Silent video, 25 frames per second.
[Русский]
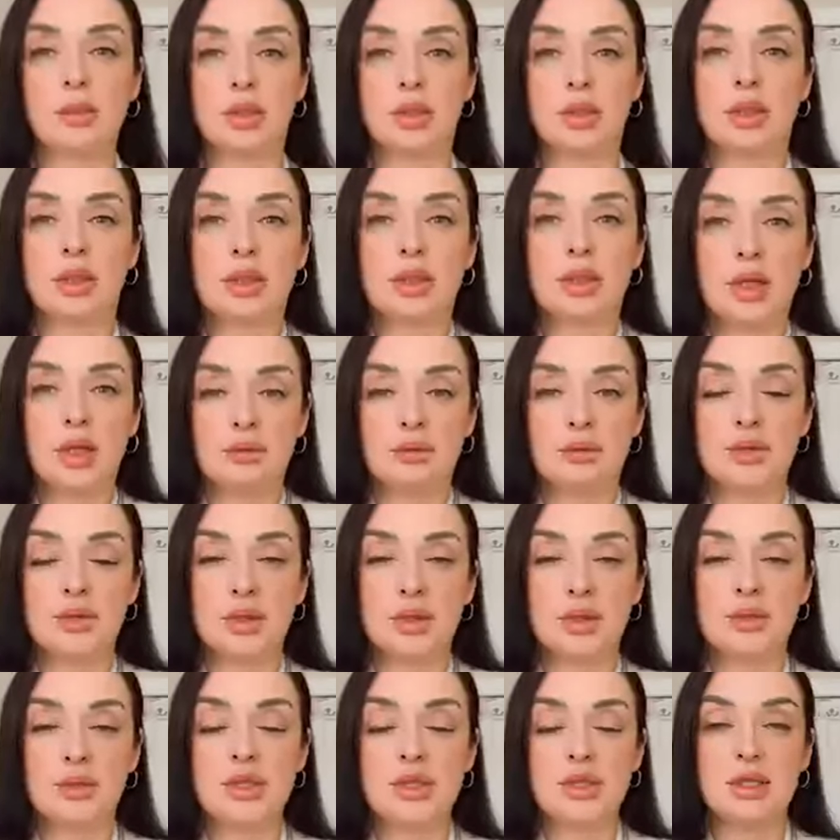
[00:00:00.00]
Говорит, это как
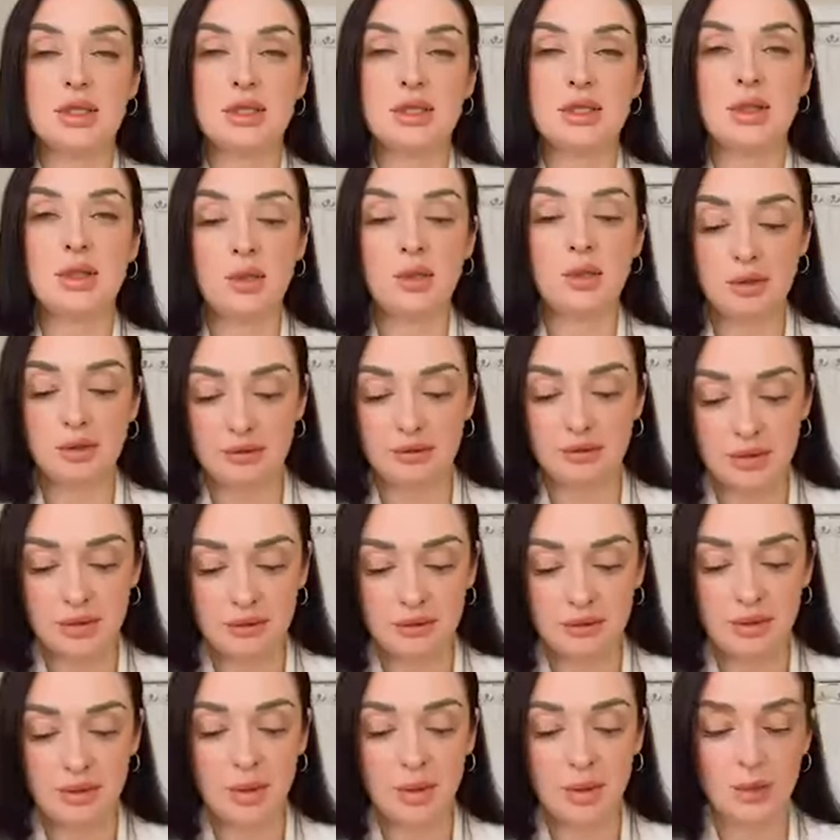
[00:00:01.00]
вообще объяснить? Именно в
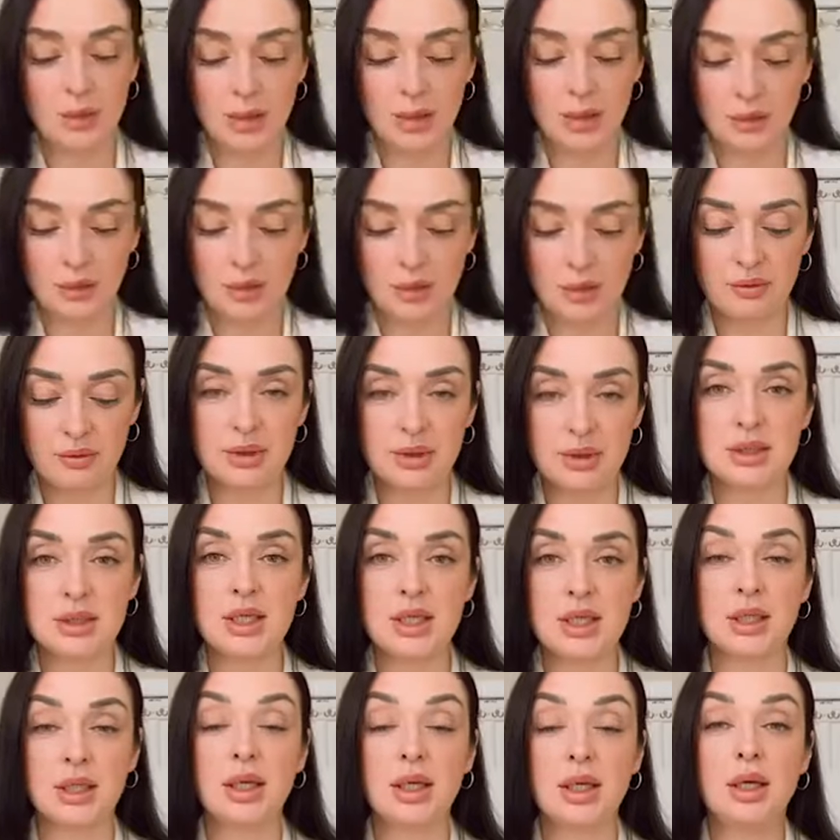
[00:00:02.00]
это время, именно в
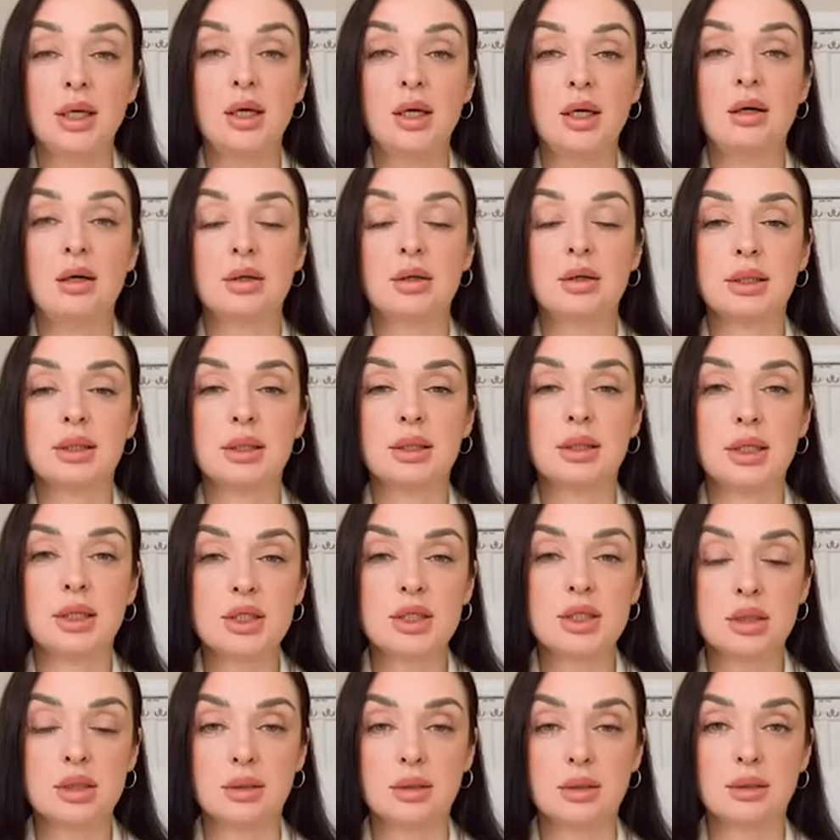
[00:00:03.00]
этот день. Он говорит,
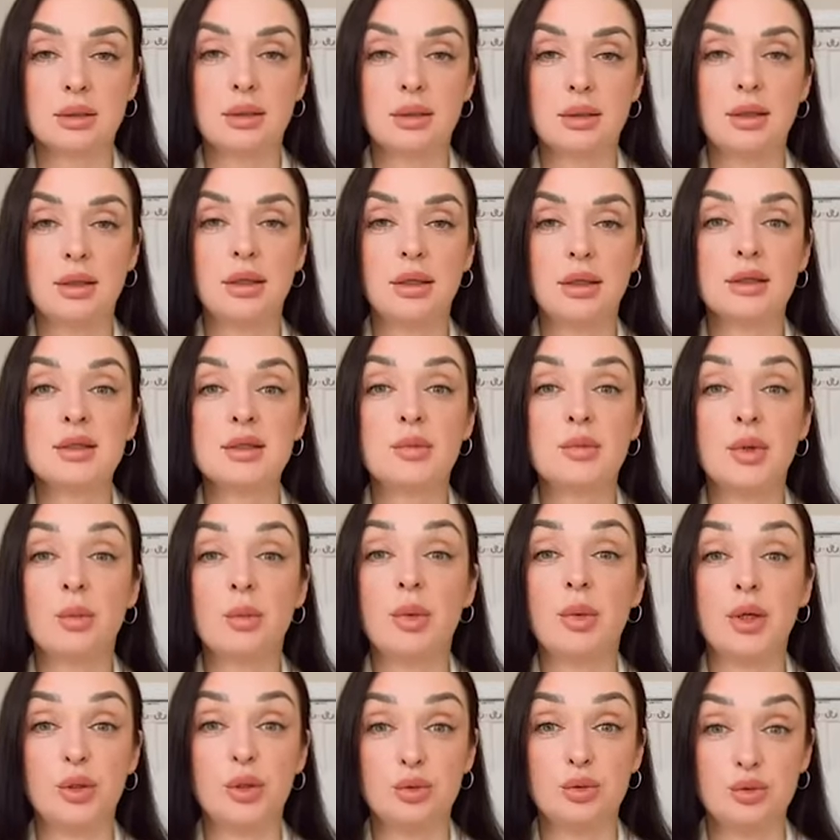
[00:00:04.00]
Наташа, говорит, я
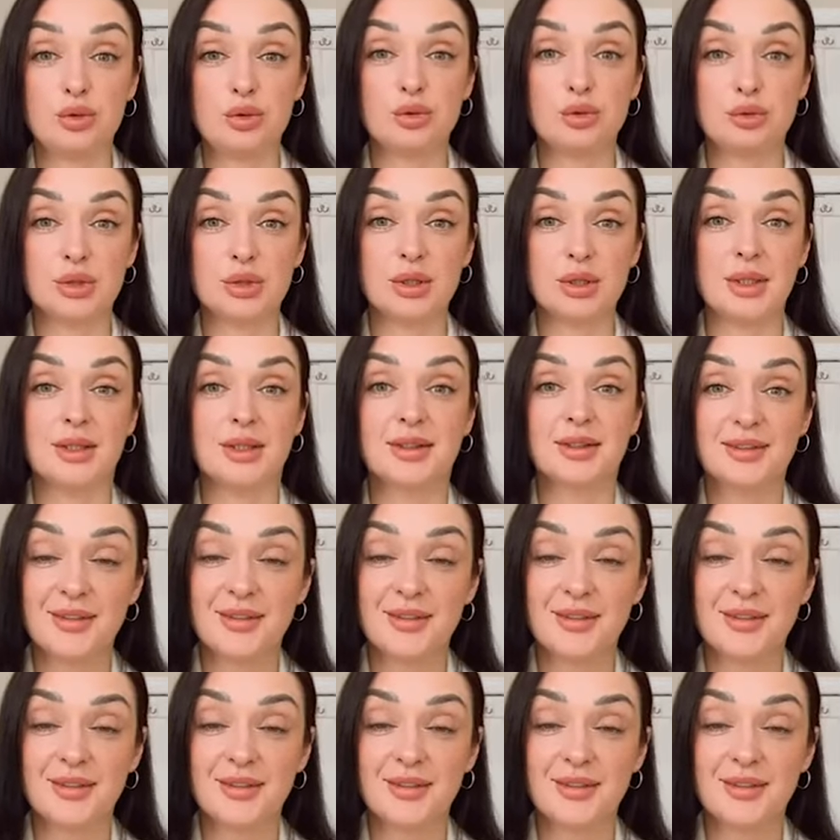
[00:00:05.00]
тебя боюсь уже.